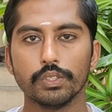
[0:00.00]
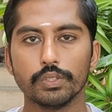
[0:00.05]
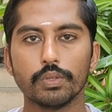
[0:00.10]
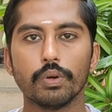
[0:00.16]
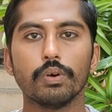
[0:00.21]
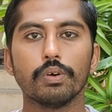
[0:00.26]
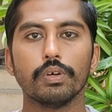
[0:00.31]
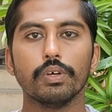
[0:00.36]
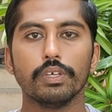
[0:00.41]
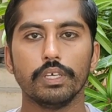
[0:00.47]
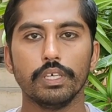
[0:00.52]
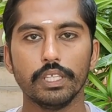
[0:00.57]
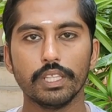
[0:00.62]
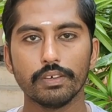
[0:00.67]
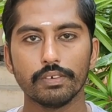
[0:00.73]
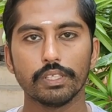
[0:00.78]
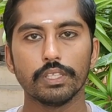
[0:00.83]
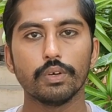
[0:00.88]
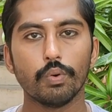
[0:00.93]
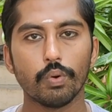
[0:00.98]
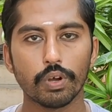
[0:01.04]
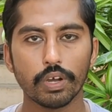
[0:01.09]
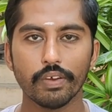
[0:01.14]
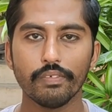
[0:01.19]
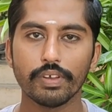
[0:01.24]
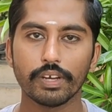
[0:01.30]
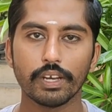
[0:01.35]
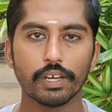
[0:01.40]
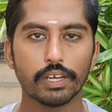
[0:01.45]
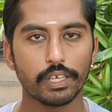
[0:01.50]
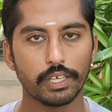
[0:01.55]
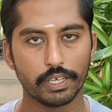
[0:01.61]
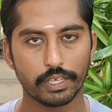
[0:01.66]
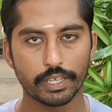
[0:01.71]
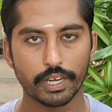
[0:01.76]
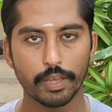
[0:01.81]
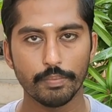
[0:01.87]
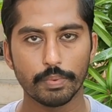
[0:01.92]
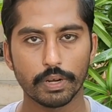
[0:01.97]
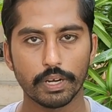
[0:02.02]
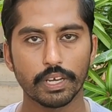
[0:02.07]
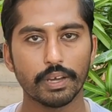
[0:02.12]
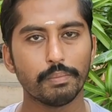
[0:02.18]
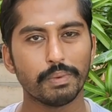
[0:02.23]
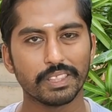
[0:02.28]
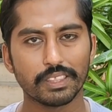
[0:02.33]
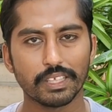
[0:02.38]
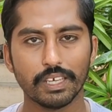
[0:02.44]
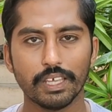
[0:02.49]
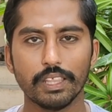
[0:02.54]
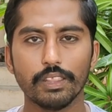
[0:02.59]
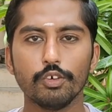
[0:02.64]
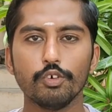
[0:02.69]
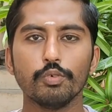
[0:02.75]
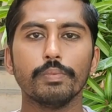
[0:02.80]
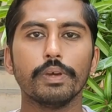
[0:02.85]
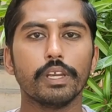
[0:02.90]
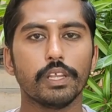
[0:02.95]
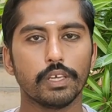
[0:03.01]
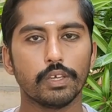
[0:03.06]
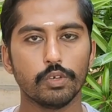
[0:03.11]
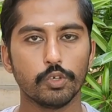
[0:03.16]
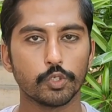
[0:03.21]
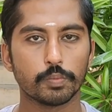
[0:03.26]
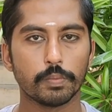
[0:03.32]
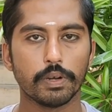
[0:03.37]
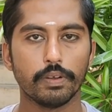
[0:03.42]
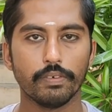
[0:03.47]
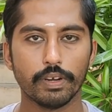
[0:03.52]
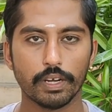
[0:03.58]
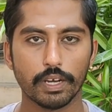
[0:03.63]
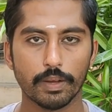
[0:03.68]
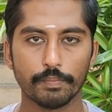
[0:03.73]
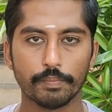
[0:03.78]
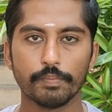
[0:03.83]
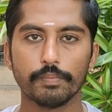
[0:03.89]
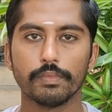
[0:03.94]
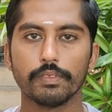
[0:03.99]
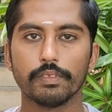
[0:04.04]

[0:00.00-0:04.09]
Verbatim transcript: ஸோ இதை வந்து உங்கள் வீட்டில் நீங்கள் ட்ரை பண்ணுங்கள் மற்ற எதுவுமே நீங்கள் யூஸ் பண்ண வேணாம்